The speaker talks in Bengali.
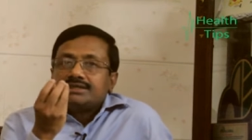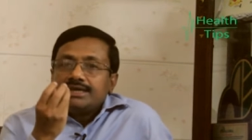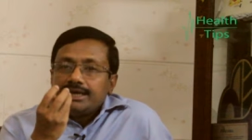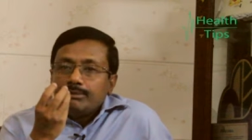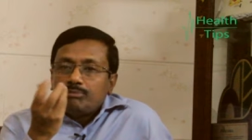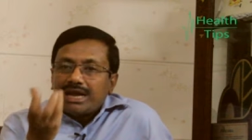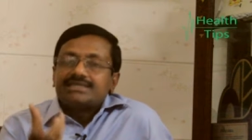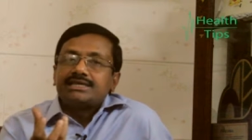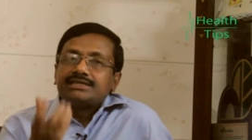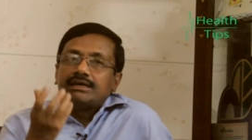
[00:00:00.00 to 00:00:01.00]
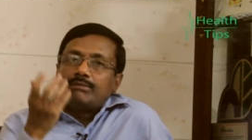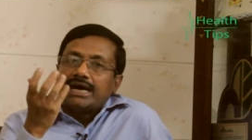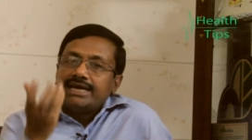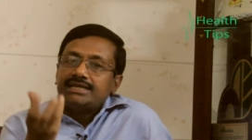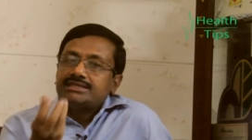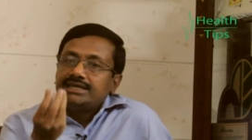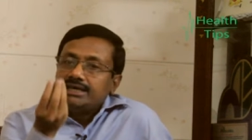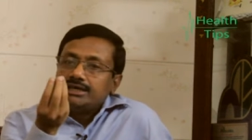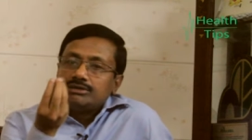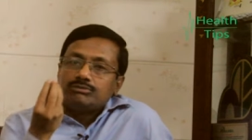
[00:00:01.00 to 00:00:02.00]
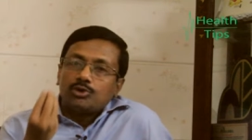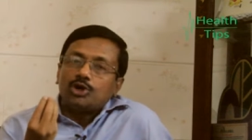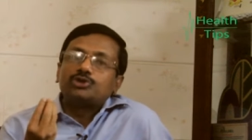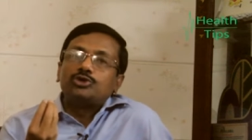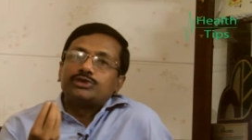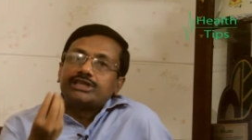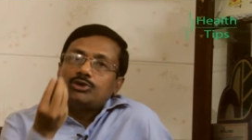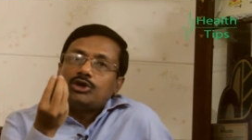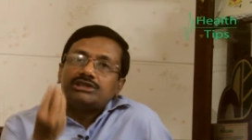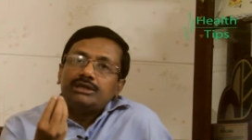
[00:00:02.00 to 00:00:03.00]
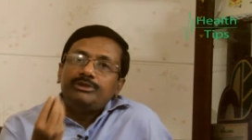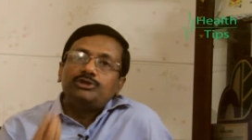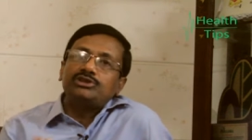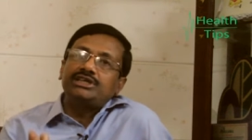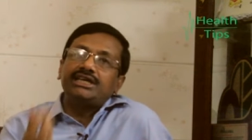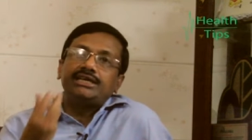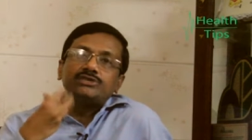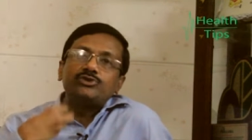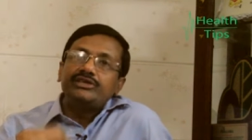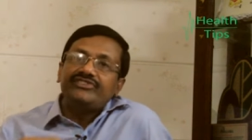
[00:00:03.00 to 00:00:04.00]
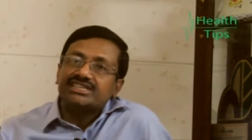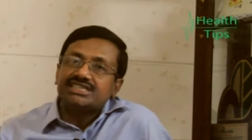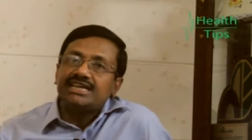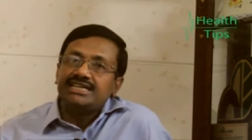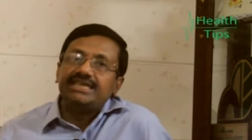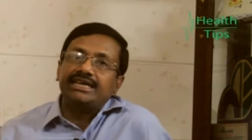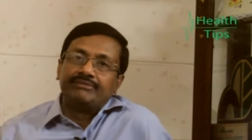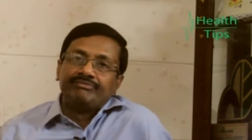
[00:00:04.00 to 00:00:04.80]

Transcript: যে প্লাসেন্টা মায়ের যে রক্ত সেই রক্তের ভিতর থেকেই কিছু ইনফেকশান নিয়ে